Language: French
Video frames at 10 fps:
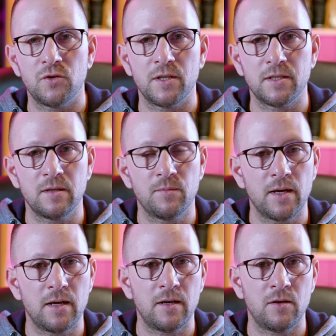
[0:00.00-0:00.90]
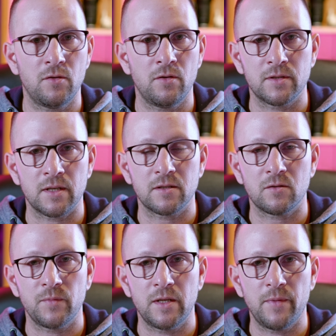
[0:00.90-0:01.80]
de chez Sigma, le
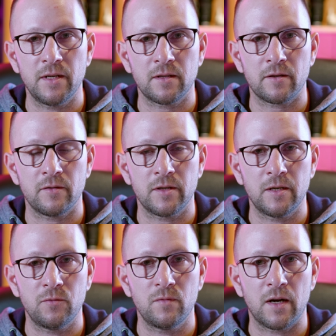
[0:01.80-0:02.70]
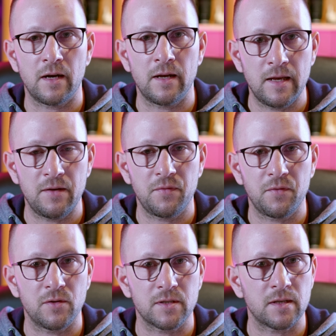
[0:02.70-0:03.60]
500 mm qui ouvre à
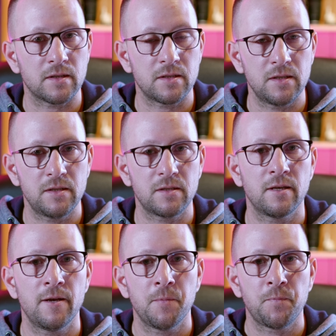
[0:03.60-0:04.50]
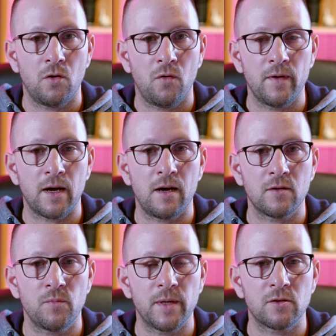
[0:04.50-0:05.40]
f5.6. Euh, on verra
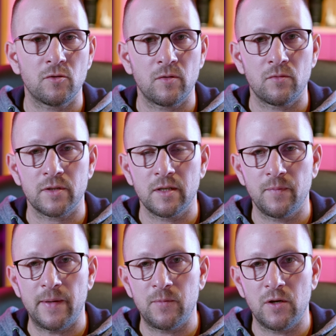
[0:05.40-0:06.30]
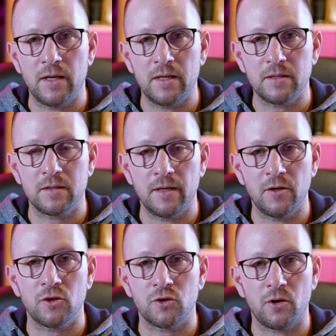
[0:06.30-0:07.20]
combien de temps Sigma me le laisse.
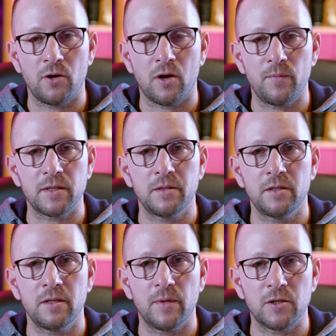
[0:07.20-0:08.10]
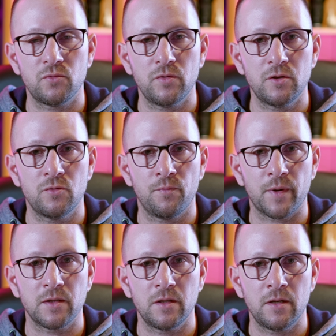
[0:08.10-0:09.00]
D'ailleurs, je remercie Sigma Suisse de me
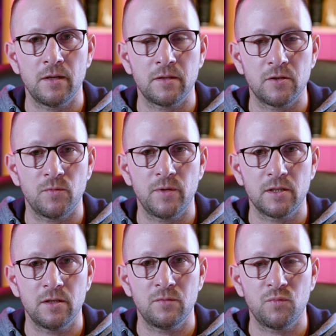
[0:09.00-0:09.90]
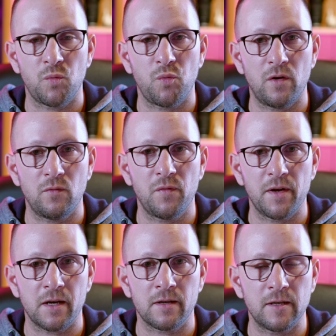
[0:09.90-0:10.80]
prêter ses objectifs pour pouvoir vous
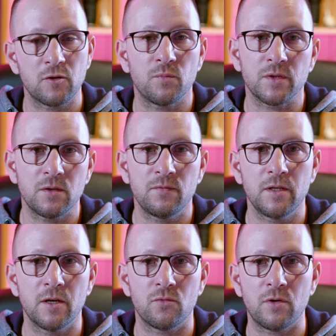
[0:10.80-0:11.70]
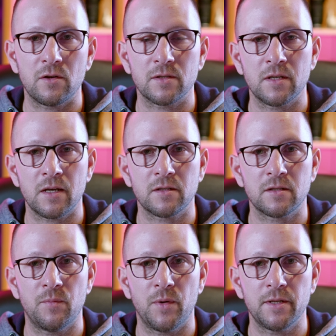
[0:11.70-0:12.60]
faire quelques petites vidéos. Alors certes,
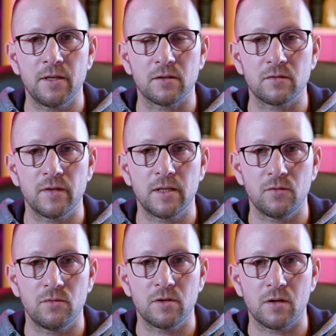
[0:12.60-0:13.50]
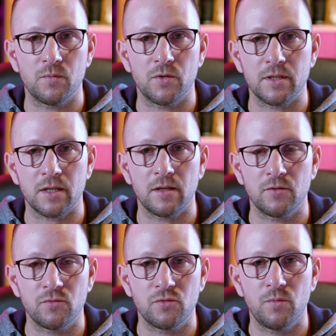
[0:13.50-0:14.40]
c'est pas des grandes vidéos comme certains
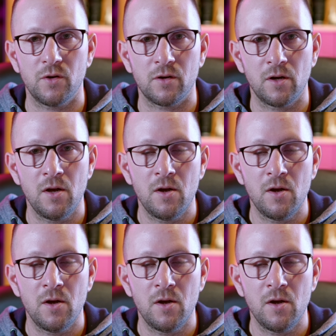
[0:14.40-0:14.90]
youtubeurs